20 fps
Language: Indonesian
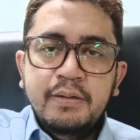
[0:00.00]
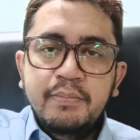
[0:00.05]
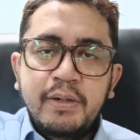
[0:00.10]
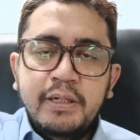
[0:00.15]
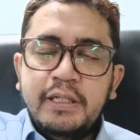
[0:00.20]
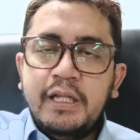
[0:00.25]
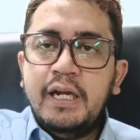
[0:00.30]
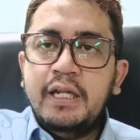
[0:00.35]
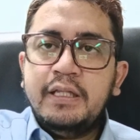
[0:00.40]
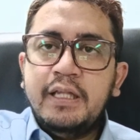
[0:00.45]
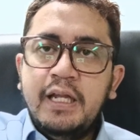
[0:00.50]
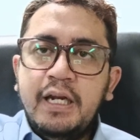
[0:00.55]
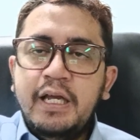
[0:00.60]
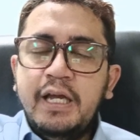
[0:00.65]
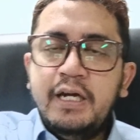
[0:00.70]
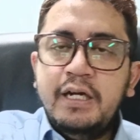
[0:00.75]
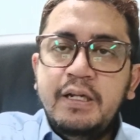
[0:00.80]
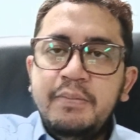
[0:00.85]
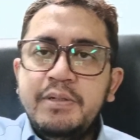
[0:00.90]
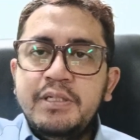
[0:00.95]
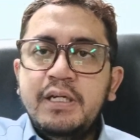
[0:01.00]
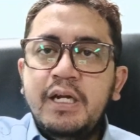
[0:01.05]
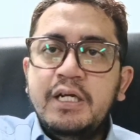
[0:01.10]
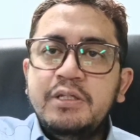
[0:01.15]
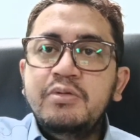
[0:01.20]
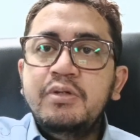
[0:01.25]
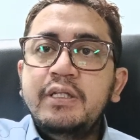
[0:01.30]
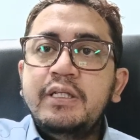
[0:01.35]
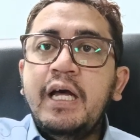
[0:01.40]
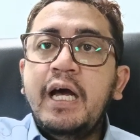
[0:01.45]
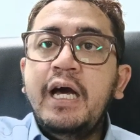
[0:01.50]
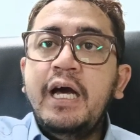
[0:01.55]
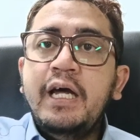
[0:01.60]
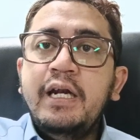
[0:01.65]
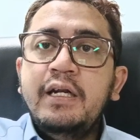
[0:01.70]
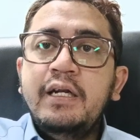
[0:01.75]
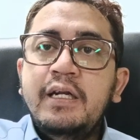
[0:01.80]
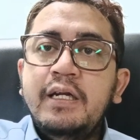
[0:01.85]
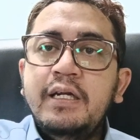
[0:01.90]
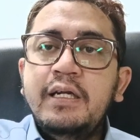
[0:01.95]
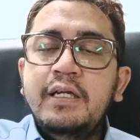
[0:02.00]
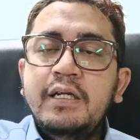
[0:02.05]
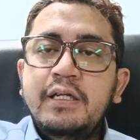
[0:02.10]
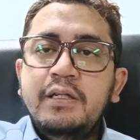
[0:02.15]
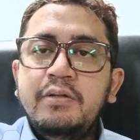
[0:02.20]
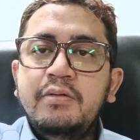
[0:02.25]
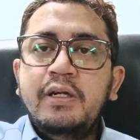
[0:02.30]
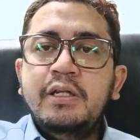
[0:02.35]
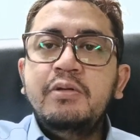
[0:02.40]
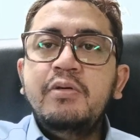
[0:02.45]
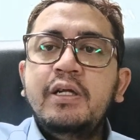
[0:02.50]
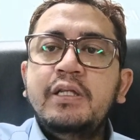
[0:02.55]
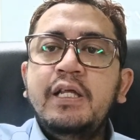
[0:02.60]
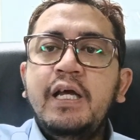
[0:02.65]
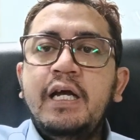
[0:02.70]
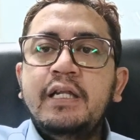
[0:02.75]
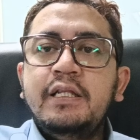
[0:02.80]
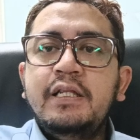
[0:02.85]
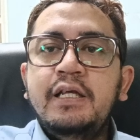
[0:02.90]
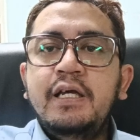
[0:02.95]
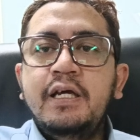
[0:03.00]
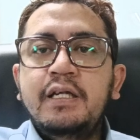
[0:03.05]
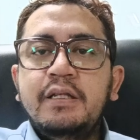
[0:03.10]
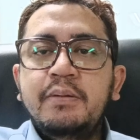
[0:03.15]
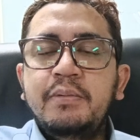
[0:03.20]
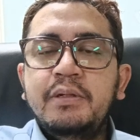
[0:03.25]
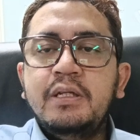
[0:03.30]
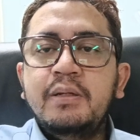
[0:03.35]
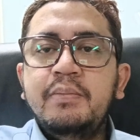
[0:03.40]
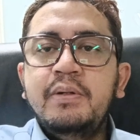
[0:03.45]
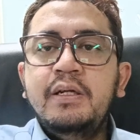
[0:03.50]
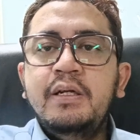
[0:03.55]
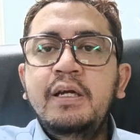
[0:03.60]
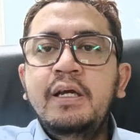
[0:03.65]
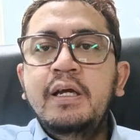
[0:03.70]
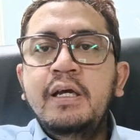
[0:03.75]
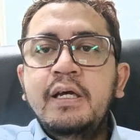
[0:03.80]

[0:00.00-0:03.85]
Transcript: bertele-tele anda bisa langsung ditahan gitu nah itu hati-hati ya teman-teman